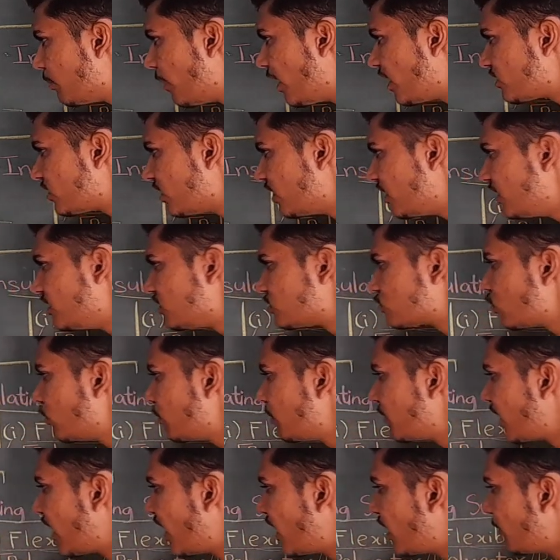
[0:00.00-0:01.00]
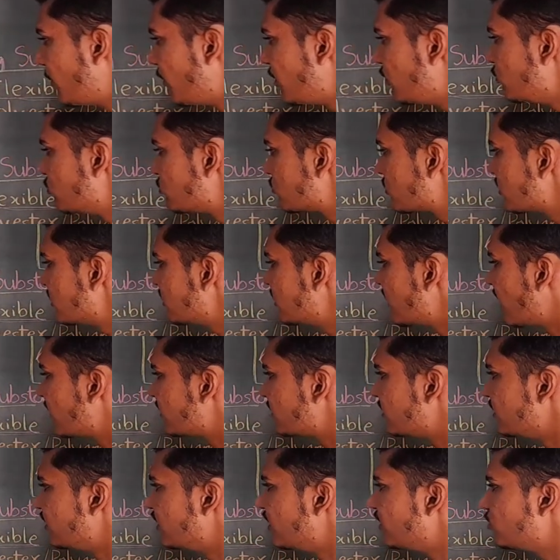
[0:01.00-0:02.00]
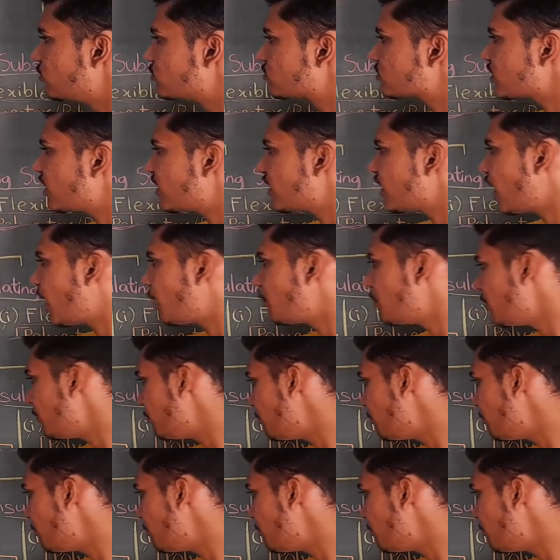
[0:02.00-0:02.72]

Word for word: मेथड इसको बनाने में यूज़ की जाती है उसका नाम है